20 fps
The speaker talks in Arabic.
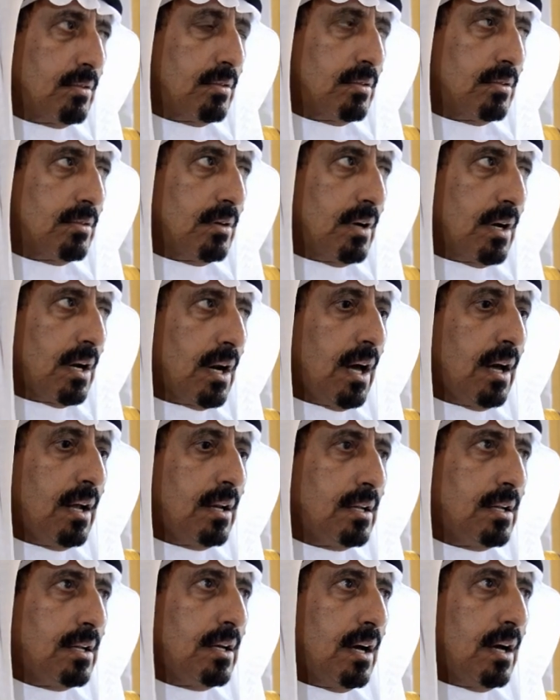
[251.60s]
والله
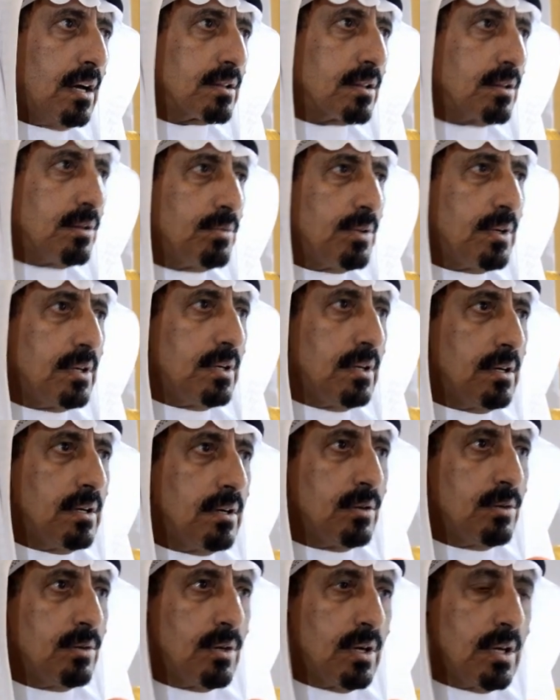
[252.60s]
اللي أطلبه
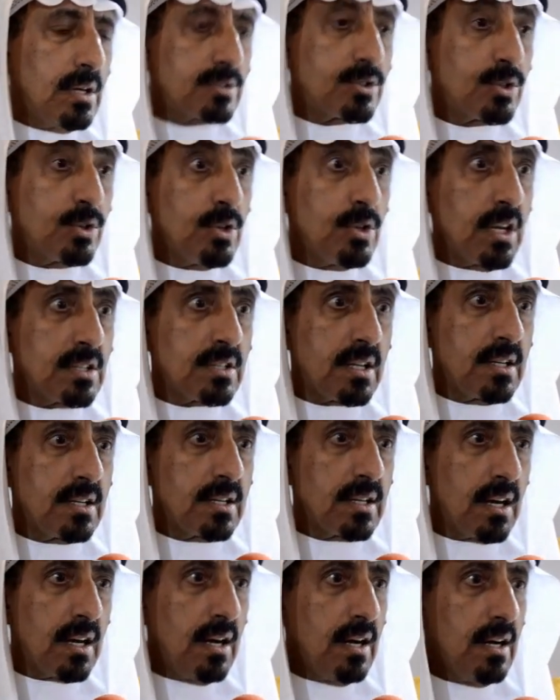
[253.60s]
هو سهولة
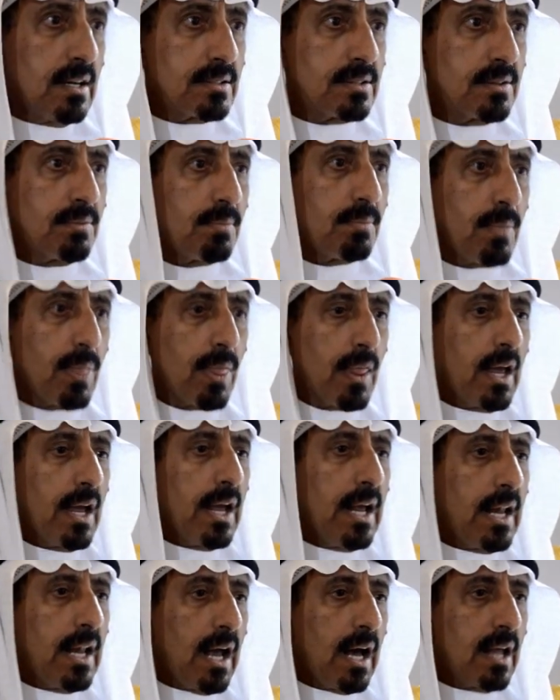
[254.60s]
الإجراءات
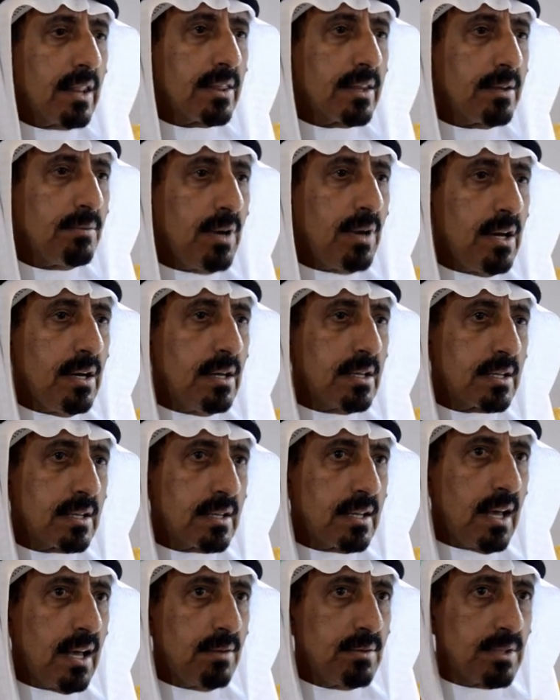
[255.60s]
الأنظمة
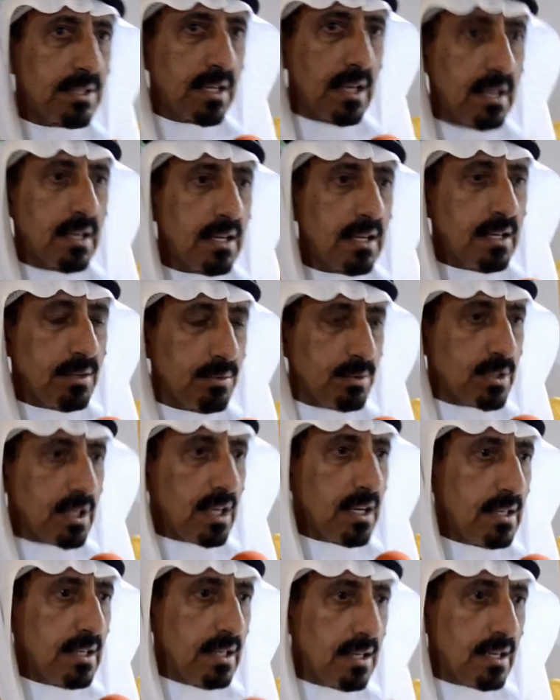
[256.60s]
الثابتة الغير
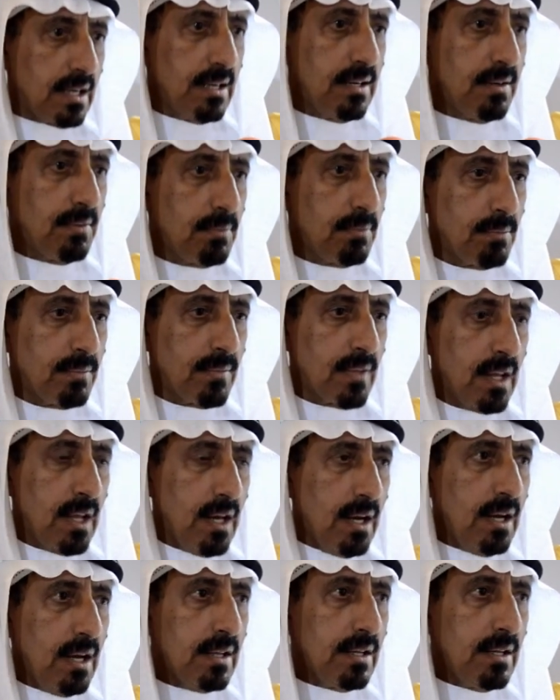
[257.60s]
متغيرة
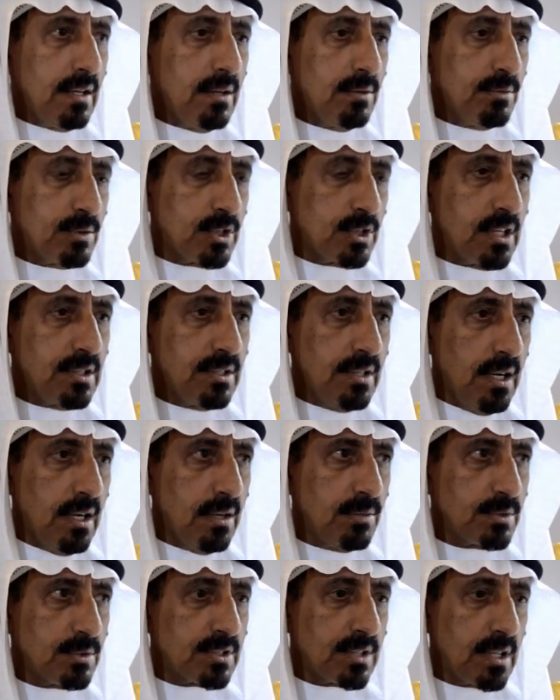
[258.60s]
هذه
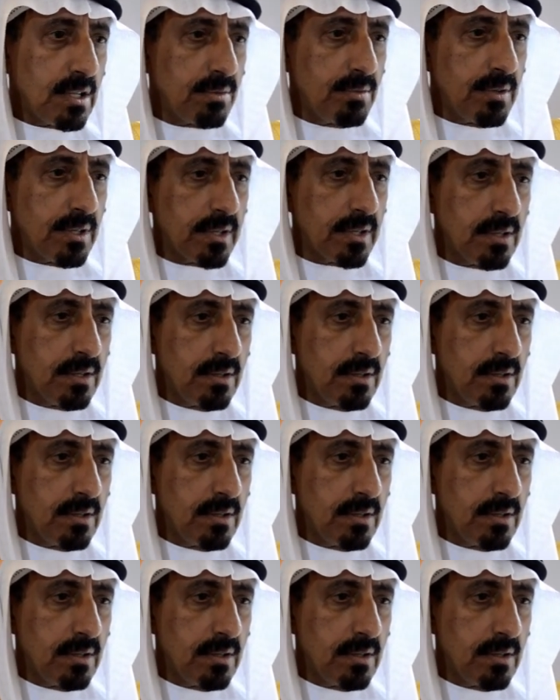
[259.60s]
مشجعة المستثمر